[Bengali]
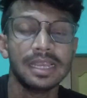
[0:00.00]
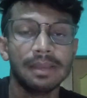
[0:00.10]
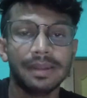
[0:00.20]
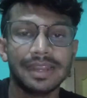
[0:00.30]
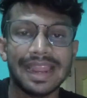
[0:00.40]

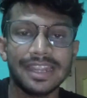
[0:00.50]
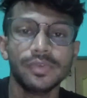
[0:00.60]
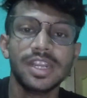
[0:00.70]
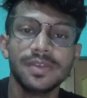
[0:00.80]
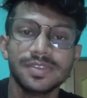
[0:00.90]
বাট
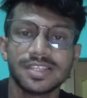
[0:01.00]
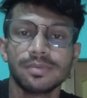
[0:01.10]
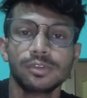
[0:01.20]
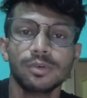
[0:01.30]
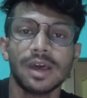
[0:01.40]
অ্যান্ড্রয়েড ডিভাইসের
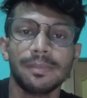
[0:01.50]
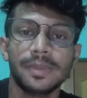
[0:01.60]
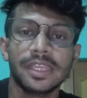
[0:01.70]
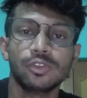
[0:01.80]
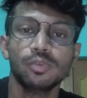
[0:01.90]
মধ্যেও আপনি
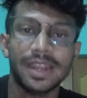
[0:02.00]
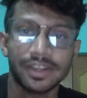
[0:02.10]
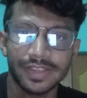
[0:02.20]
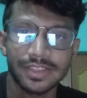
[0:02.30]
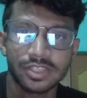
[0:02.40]
কিন্তু ব্যাটারি
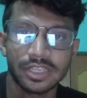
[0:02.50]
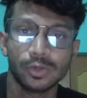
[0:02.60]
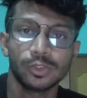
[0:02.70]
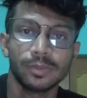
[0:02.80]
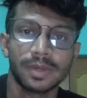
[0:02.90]
হেলথ চেক
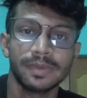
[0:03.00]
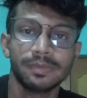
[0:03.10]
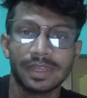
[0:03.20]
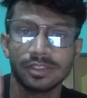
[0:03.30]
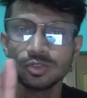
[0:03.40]
করতে পারবেন
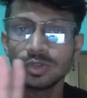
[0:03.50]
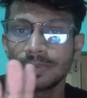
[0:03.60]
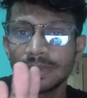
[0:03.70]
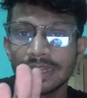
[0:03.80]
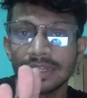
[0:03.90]
তার জন্য
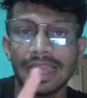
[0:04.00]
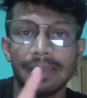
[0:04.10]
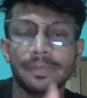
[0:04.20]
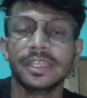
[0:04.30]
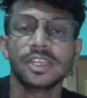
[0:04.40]
আপনাকে একটা
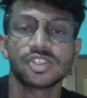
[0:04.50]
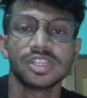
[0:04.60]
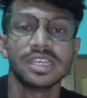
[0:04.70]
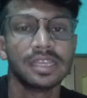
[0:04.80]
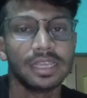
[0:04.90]
অ্যাপ্লিকেশন
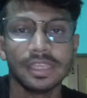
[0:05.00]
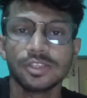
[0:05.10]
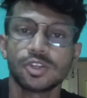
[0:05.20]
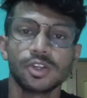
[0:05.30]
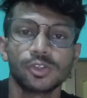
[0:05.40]

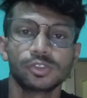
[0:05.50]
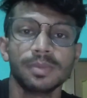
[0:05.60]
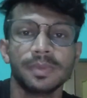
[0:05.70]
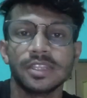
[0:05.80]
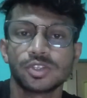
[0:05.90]
ইনস্টল করতে হবে
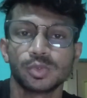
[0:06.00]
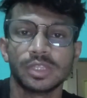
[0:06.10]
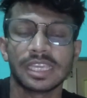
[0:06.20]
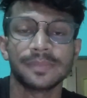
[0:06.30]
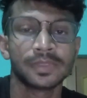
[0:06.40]
প্লে স্টোর
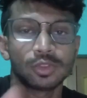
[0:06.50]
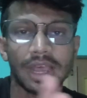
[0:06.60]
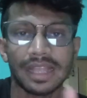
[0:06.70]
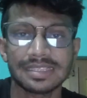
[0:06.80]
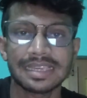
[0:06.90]
থেকে তো
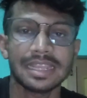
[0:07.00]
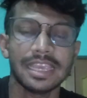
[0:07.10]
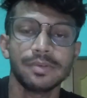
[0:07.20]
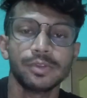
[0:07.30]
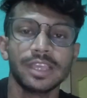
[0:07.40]
আজকের এই
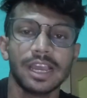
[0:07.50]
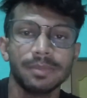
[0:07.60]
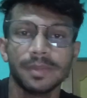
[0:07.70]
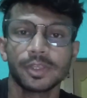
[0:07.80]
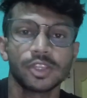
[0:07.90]
ভিডিওতে আমি
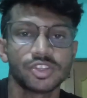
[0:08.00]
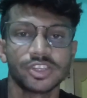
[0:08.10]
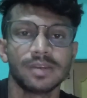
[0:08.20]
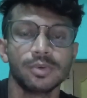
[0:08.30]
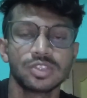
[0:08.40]
আপনাকে
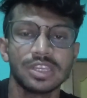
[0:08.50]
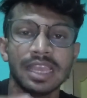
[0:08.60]
শেখাবো যে